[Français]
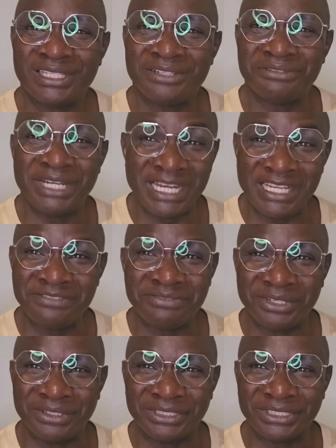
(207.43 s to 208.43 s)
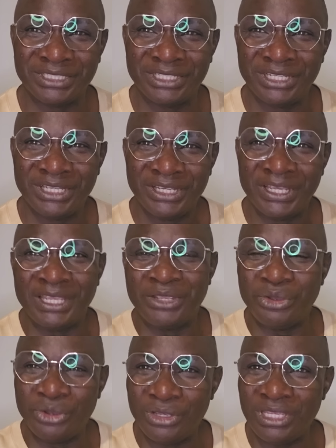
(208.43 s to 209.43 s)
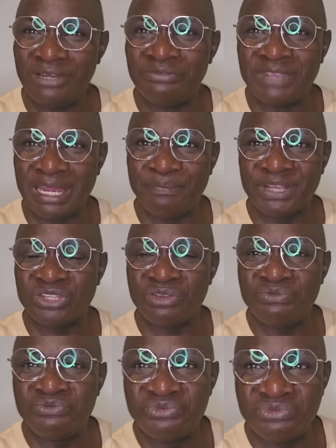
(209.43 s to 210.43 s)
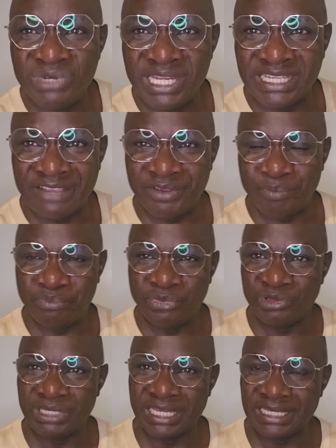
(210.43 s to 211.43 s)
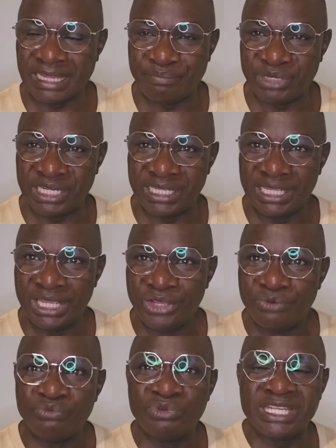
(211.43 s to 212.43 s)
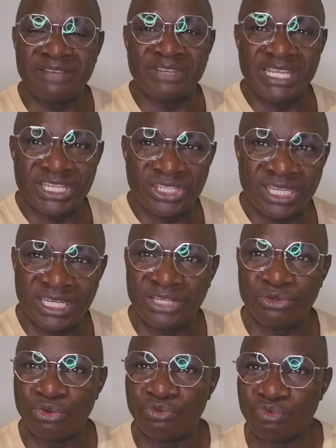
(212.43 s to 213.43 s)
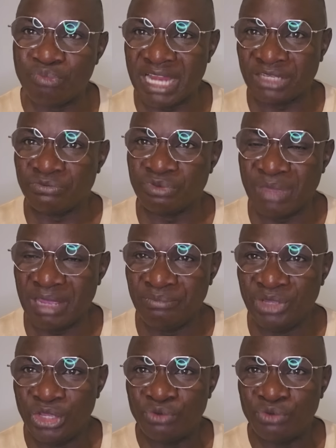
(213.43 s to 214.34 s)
Vous voyez la différence Et eux, ils viennent parce que vous les avez euh, les appelés. Vous avez essayé de, vous battre vous-même.